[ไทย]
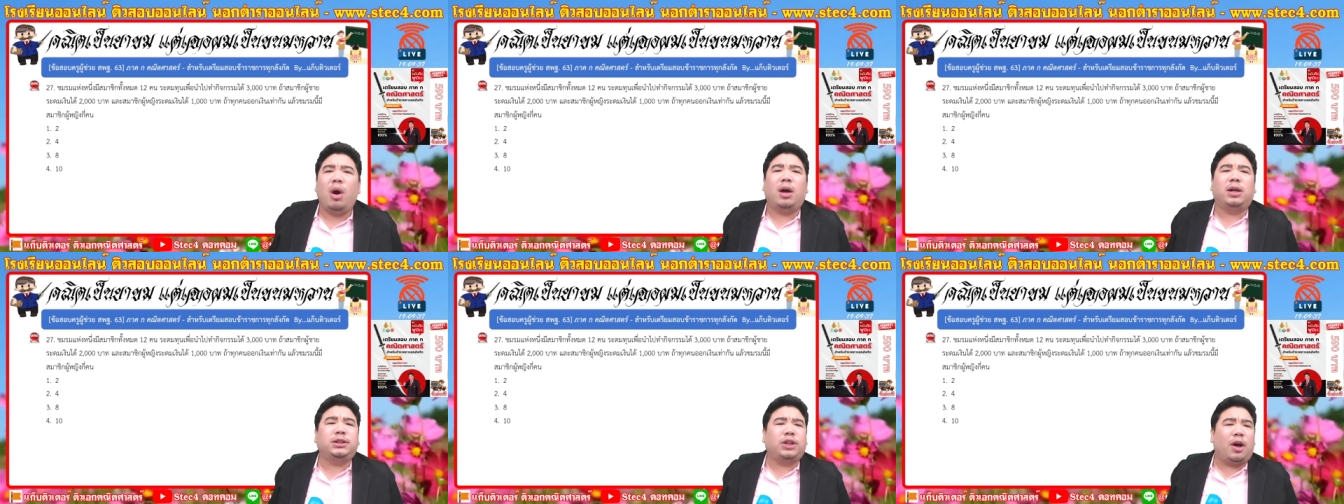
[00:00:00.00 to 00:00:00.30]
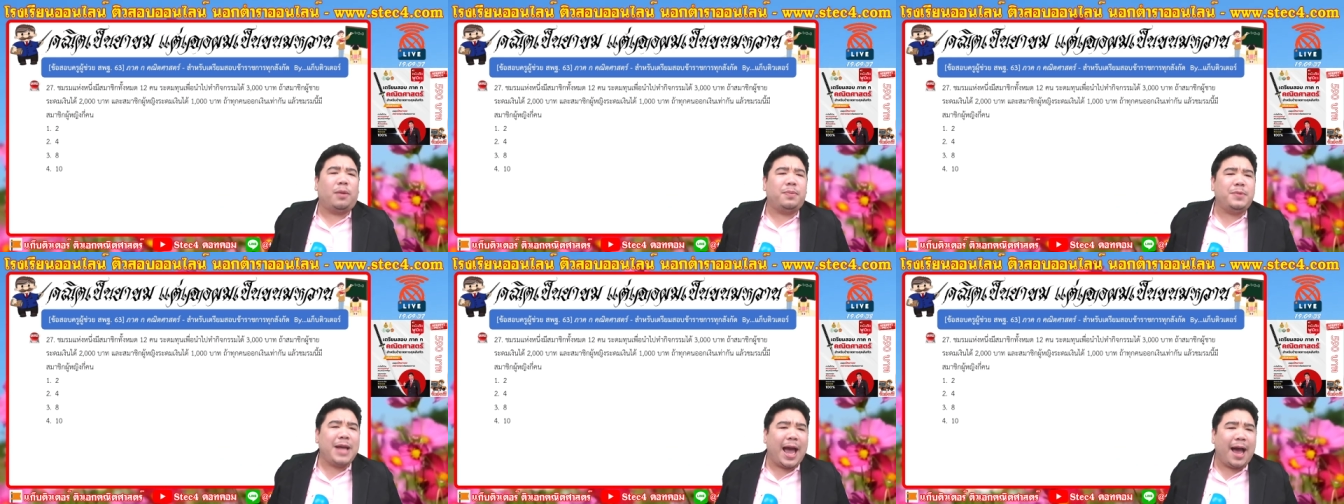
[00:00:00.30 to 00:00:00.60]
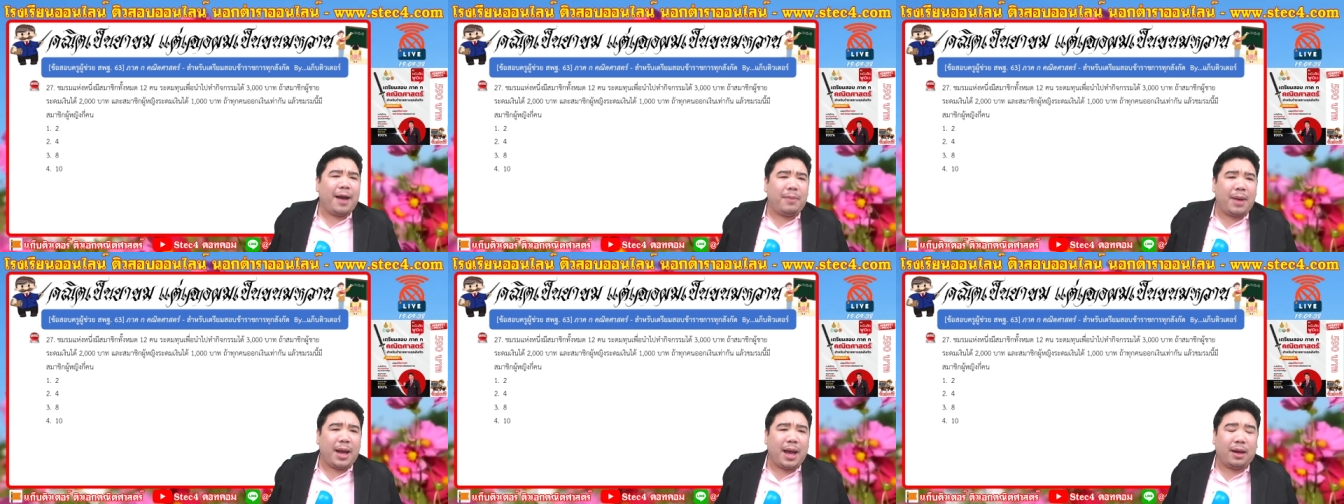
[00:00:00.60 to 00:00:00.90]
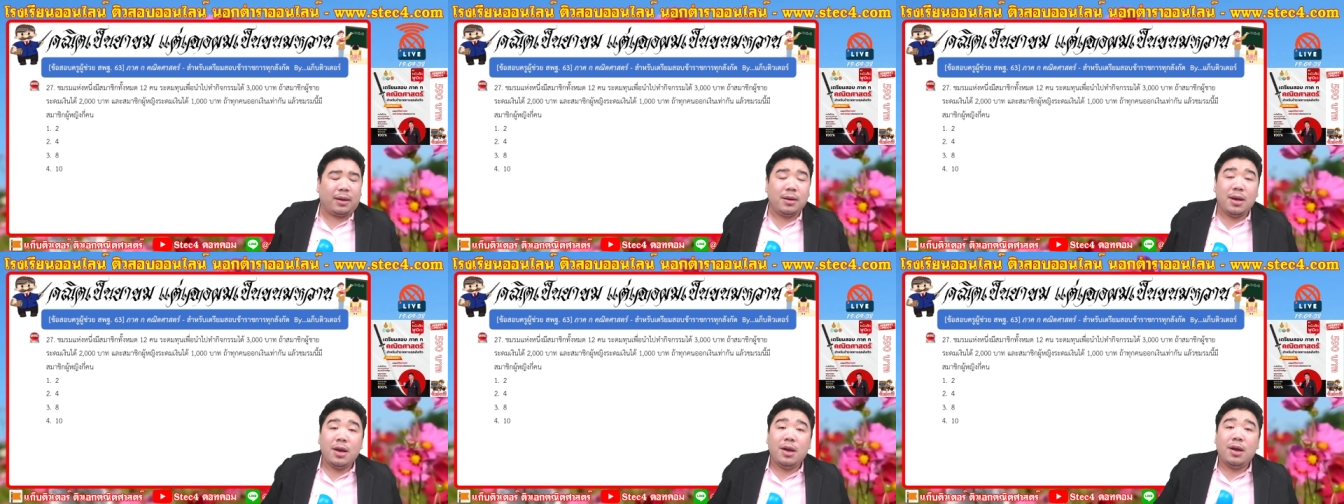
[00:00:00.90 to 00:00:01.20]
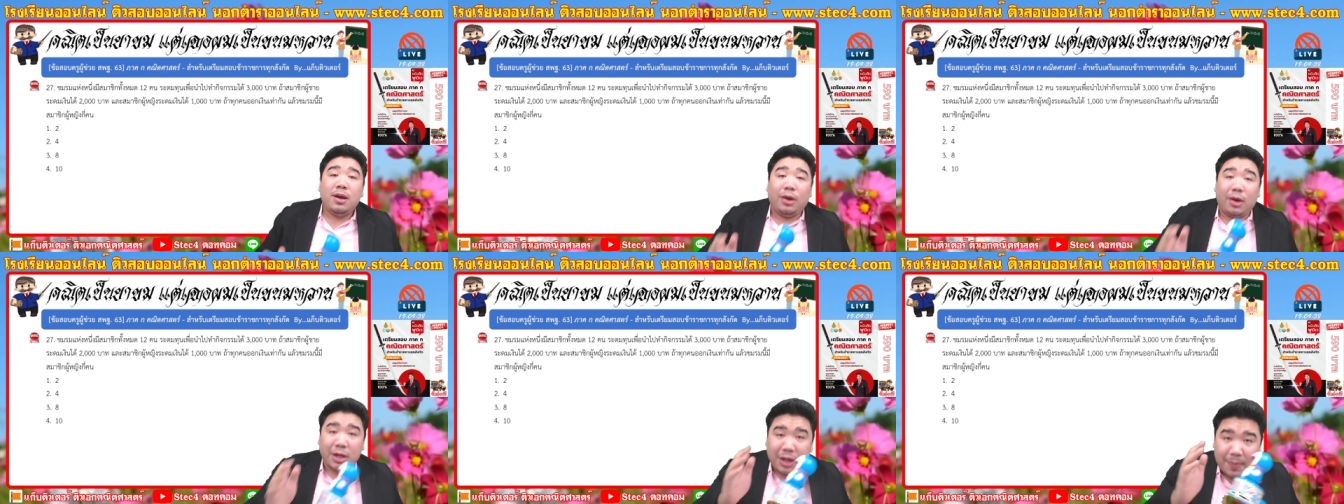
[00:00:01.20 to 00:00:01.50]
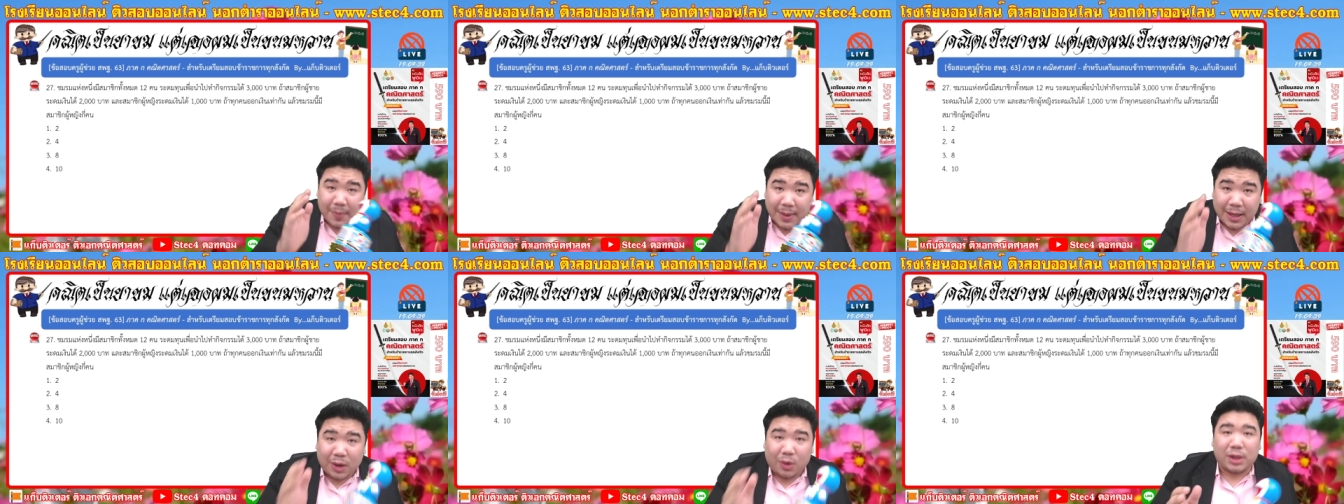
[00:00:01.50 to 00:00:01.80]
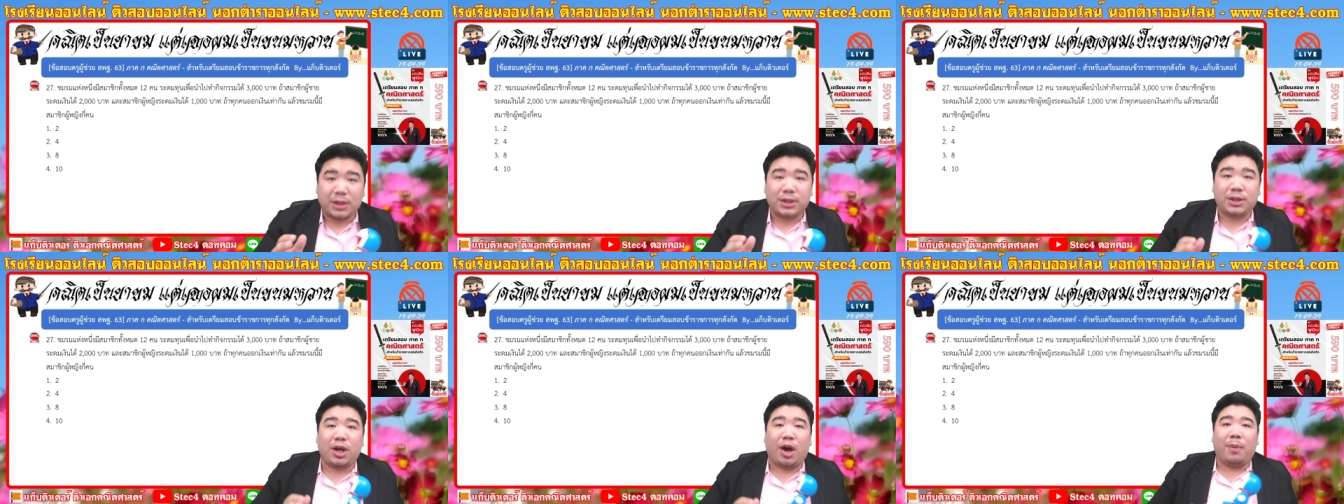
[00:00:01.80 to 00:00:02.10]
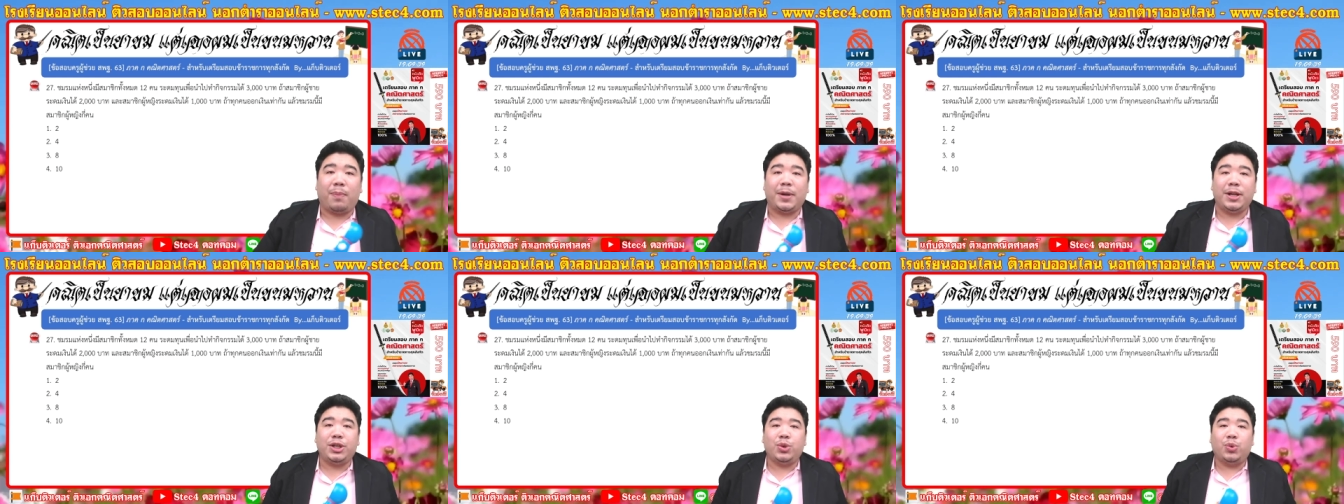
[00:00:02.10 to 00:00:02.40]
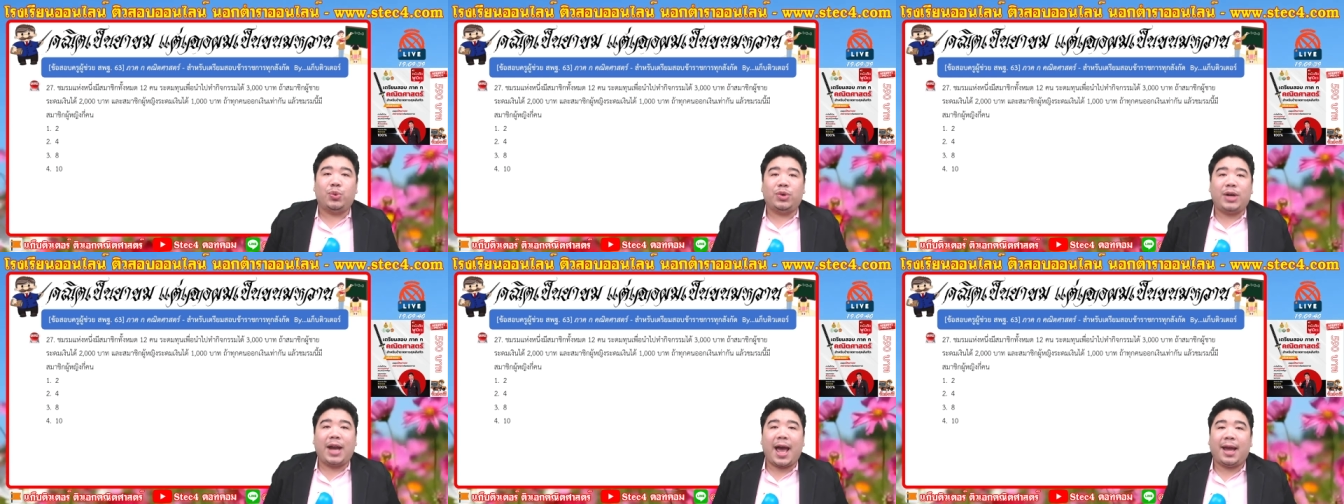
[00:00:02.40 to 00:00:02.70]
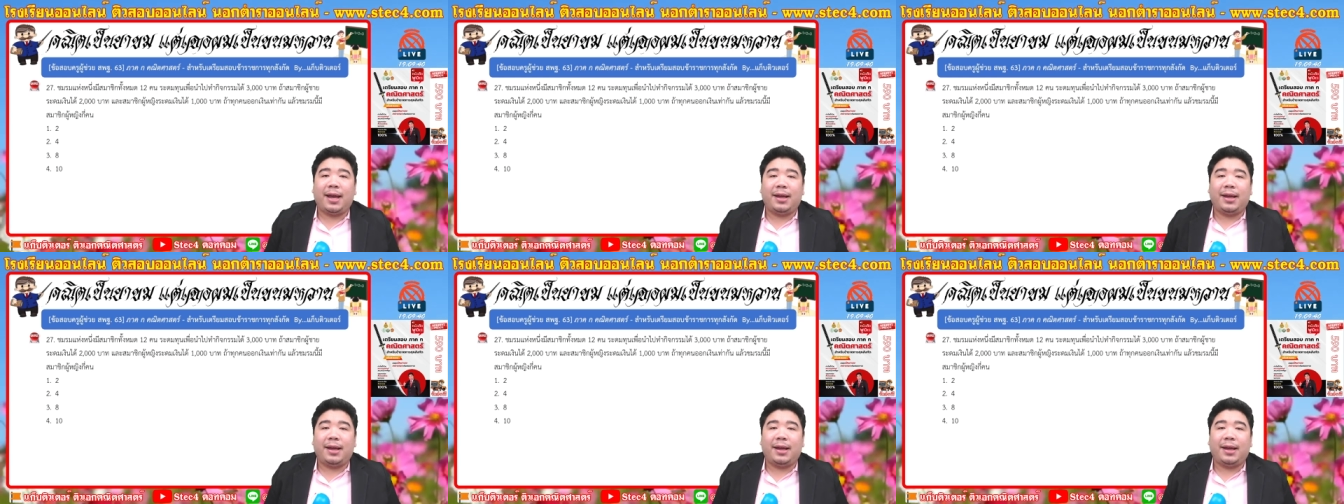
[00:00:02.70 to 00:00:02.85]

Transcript: ข้อสอบยากมาก ก็จะมีคนสอบบรรจุได้